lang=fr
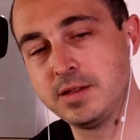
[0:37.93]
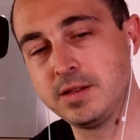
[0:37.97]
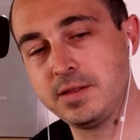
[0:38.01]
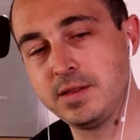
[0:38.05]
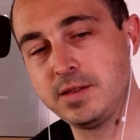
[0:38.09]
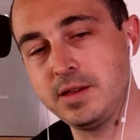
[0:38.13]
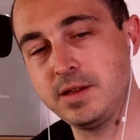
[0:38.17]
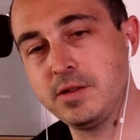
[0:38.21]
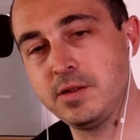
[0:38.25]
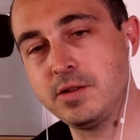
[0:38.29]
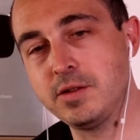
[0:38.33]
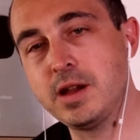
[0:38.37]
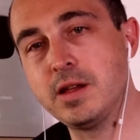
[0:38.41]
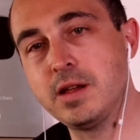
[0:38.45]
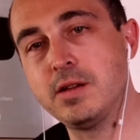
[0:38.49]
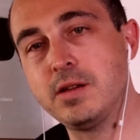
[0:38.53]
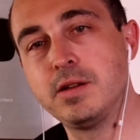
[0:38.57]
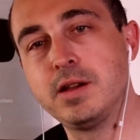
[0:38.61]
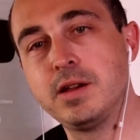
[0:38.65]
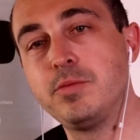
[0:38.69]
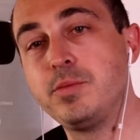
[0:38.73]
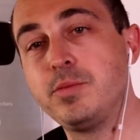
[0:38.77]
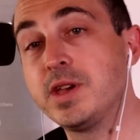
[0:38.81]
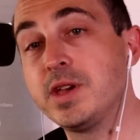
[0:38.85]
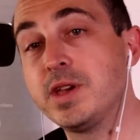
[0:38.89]
c'est euh,
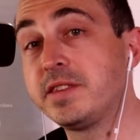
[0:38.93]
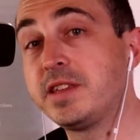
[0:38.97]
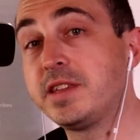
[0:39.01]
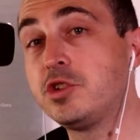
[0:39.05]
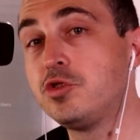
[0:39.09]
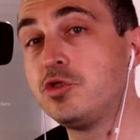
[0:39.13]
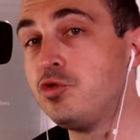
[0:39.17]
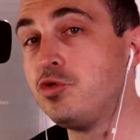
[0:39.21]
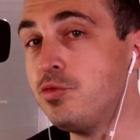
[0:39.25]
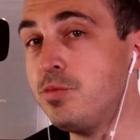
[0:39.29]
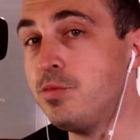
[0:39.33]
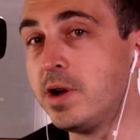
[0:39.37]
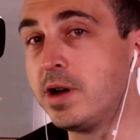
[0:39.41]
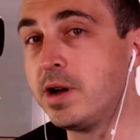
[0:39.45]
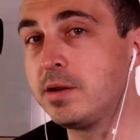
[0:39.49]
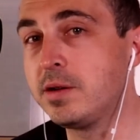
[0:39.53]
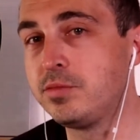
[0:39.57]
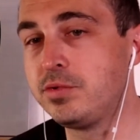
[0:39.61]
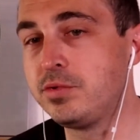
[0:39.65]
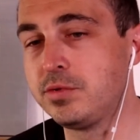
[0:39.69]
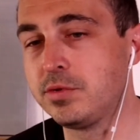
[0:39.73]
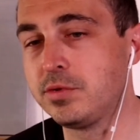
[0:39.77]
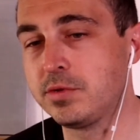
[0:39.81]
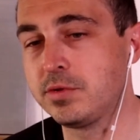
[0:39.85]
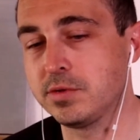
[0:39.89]
le piratage humain
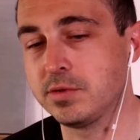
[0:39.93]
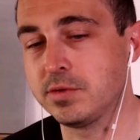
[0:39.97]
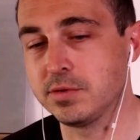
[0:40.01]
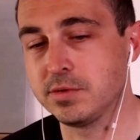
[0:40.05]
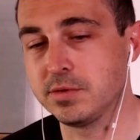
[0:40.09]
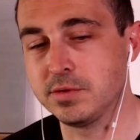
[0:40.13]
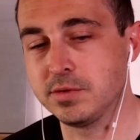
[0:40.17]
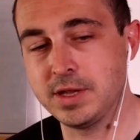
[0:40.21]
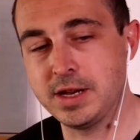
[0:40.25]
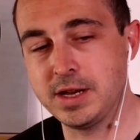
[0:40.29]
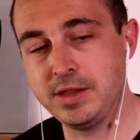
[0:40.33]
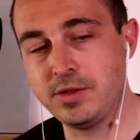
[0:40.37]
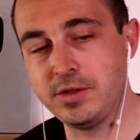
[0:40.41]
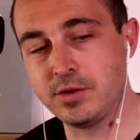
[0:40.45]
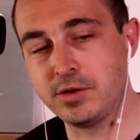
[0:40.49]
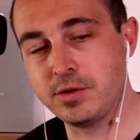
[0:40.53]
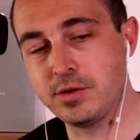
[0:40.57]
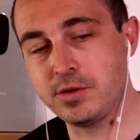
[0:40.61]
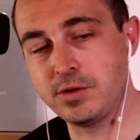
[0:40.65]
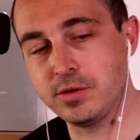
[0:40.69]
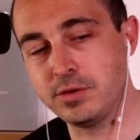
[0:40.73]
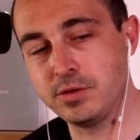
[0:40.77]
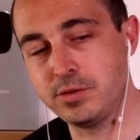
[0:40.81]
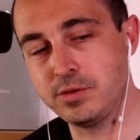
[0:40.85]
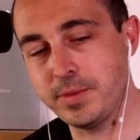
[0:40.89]
plutôt que d'aller dans le
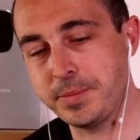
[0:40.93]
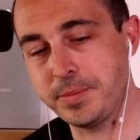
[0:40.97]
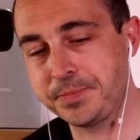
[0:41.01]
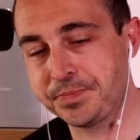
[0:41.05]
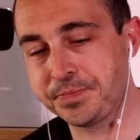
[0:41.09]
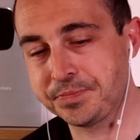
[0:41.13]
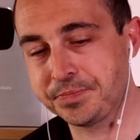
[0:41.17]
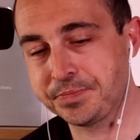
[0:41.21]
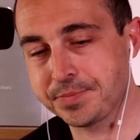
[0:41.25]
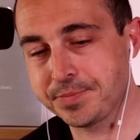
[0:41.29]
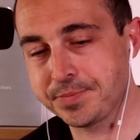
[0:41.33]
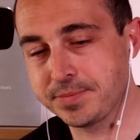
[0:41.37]
code. Tu vois.